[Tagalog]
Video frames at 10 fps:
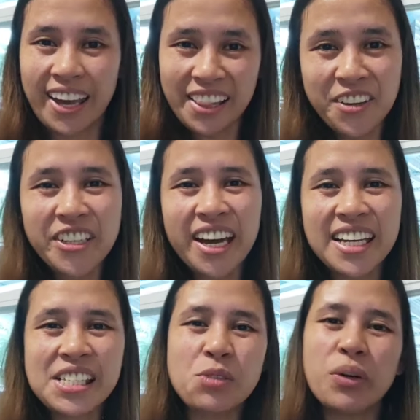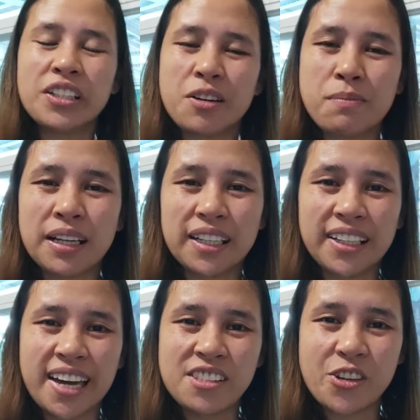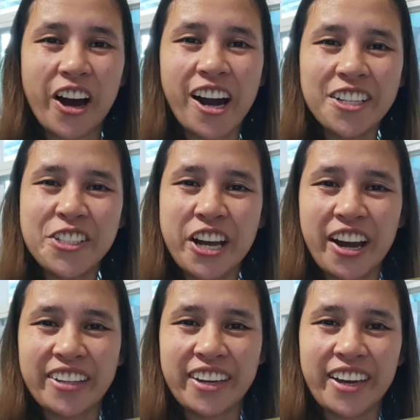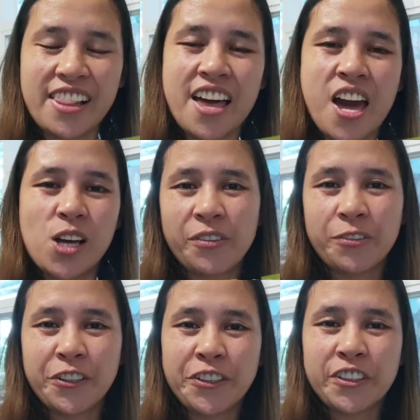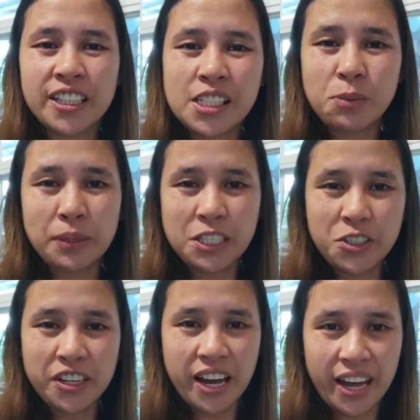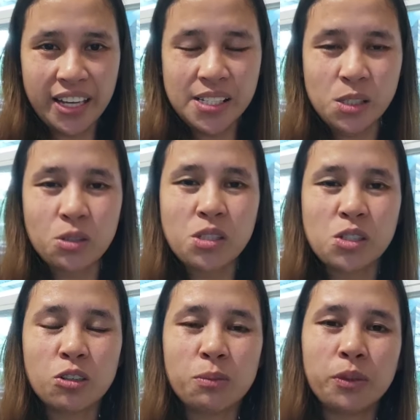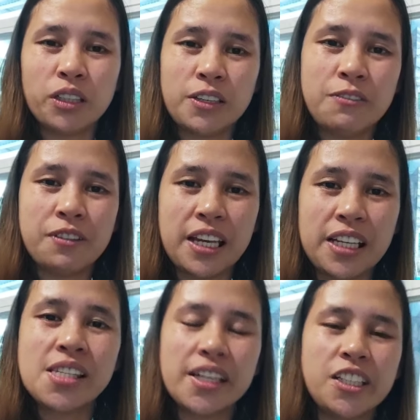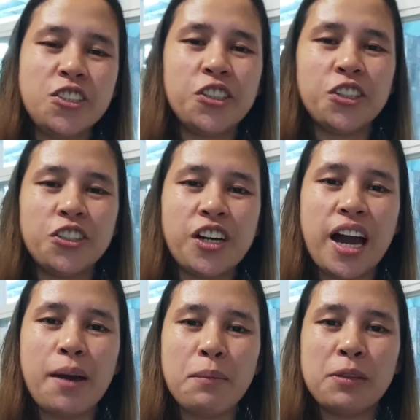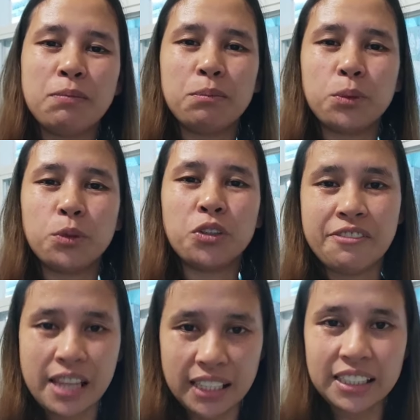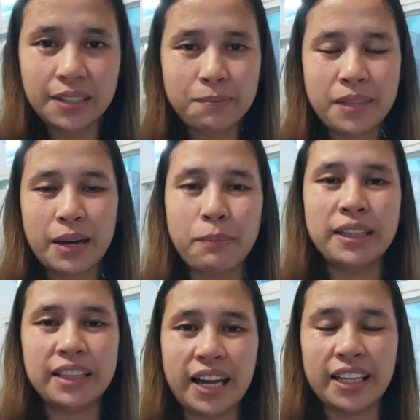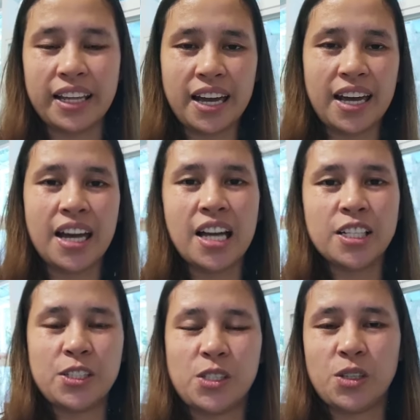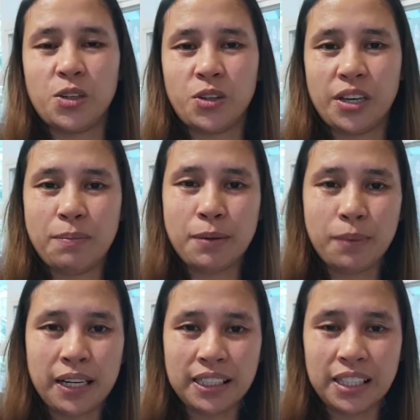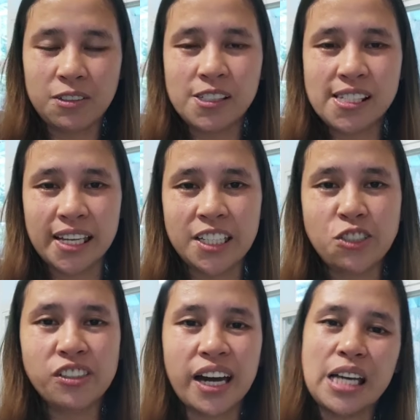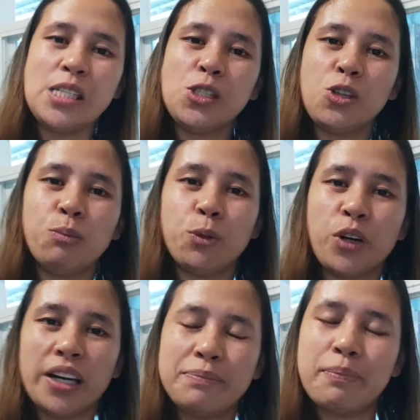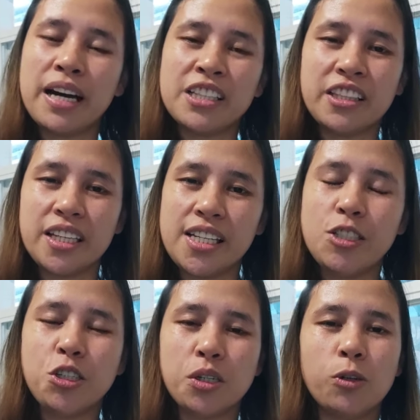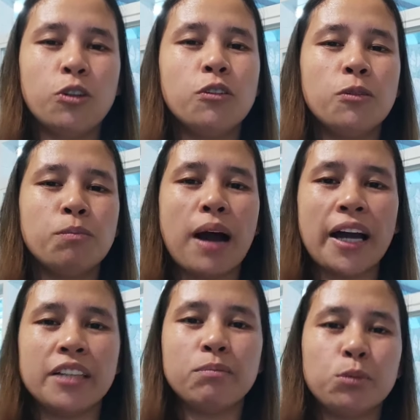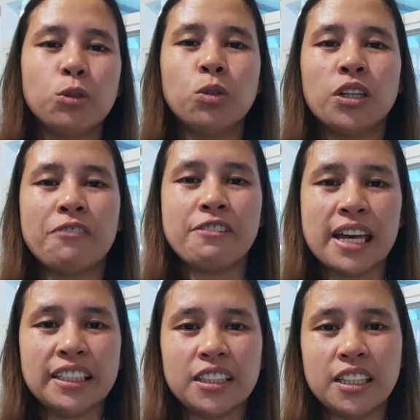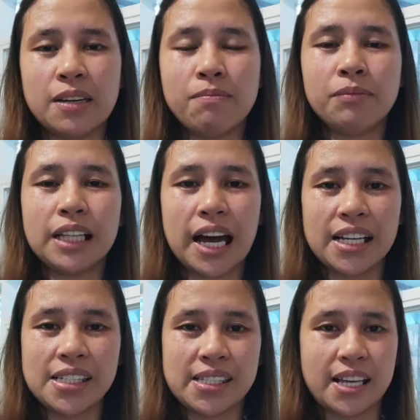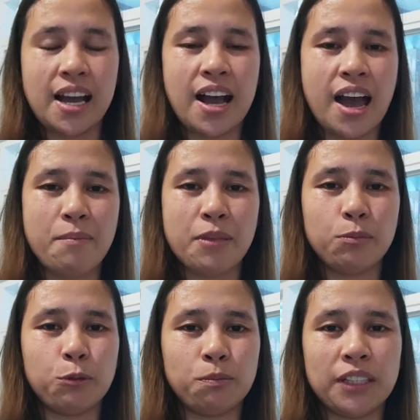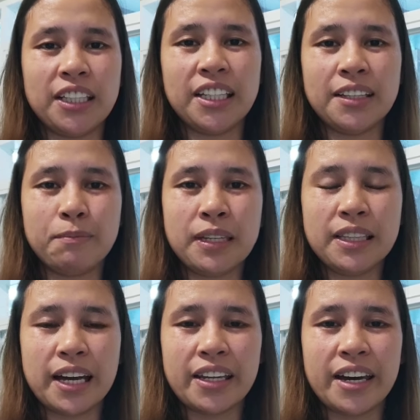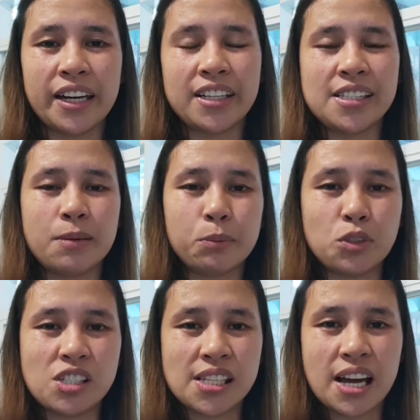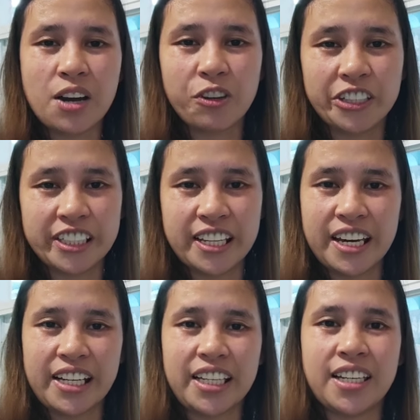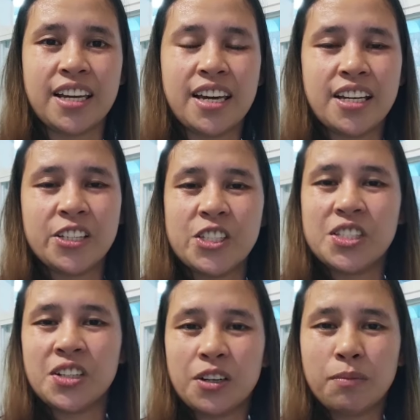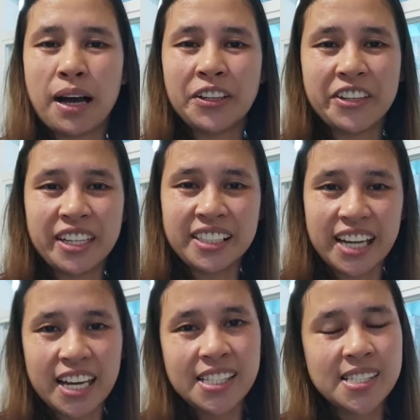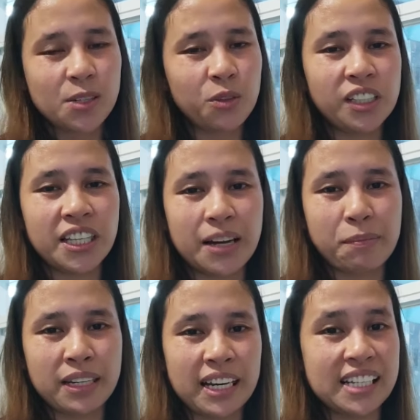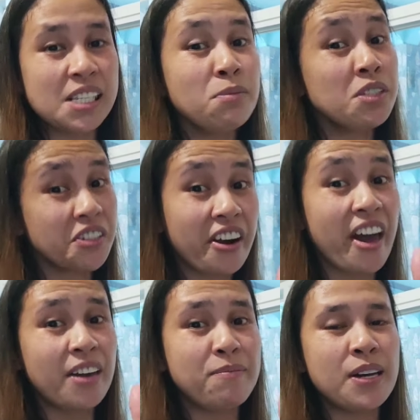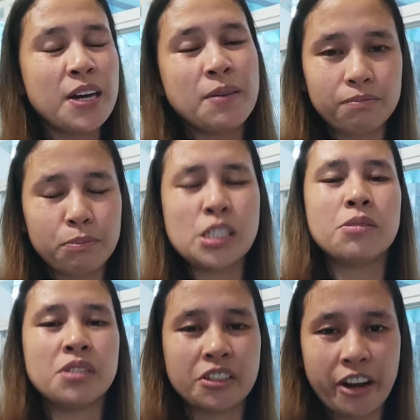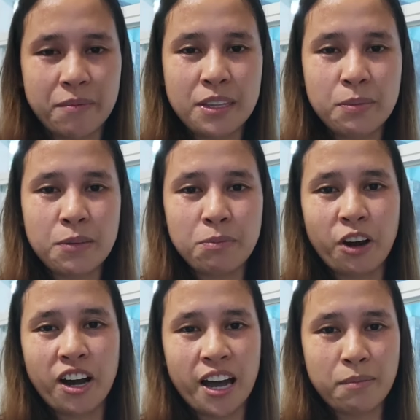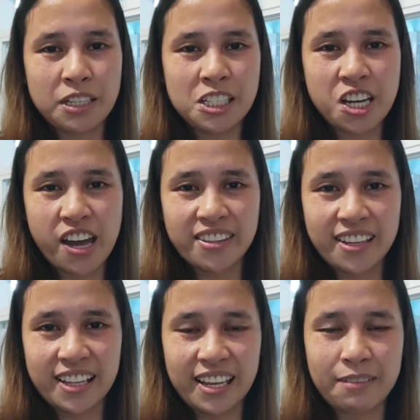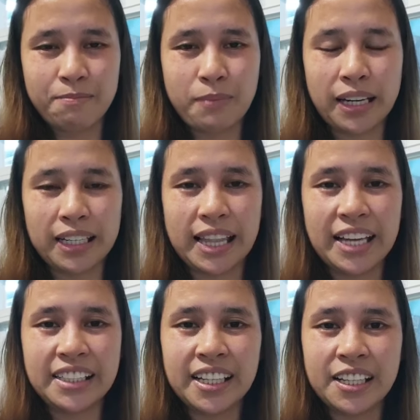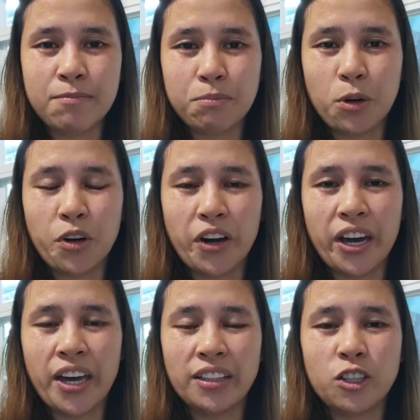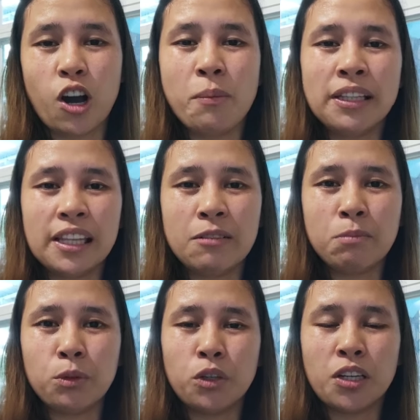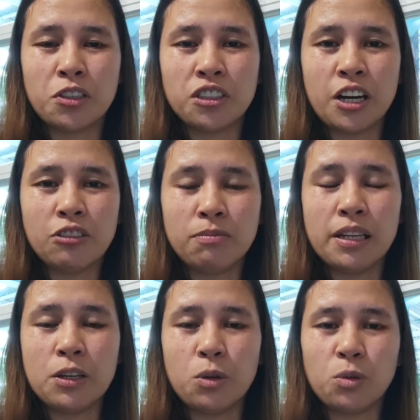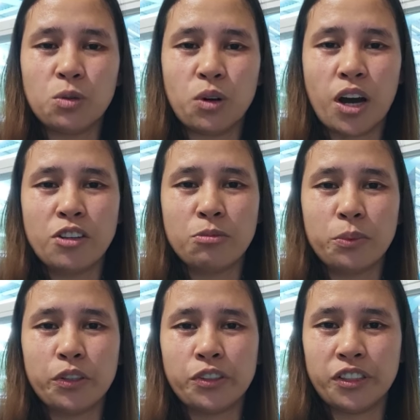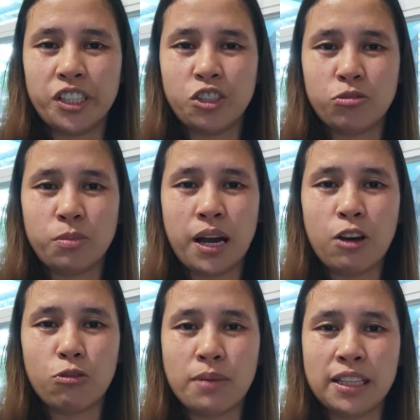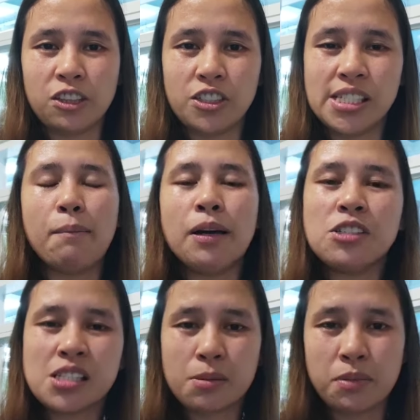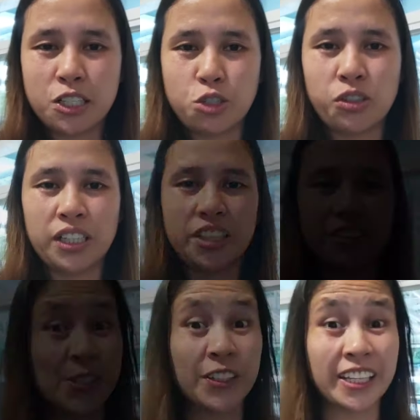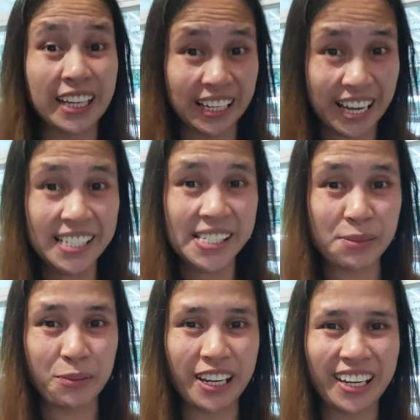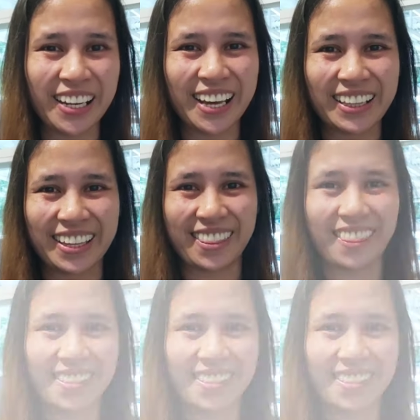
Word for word: Hello guys! Welcome back again to our channel. For today's video guys, gusto ko pong i-flex sa inyo yung amin pong reflective na bintana. So, ipapakita ko sa inyo guys yun pong advantage kung bakit po reflective glass ang amin pong piniling bintana kaysa po sa ordinary. So, bago yan guys, kung hindi ka pa nakasubscribe, Pasubscribe naman po ang aming channel and pakilike na rin po and comment lang po kayo down below kung ano po yung inyong mga komento about sa video ito. So tara guys, simulan na natin.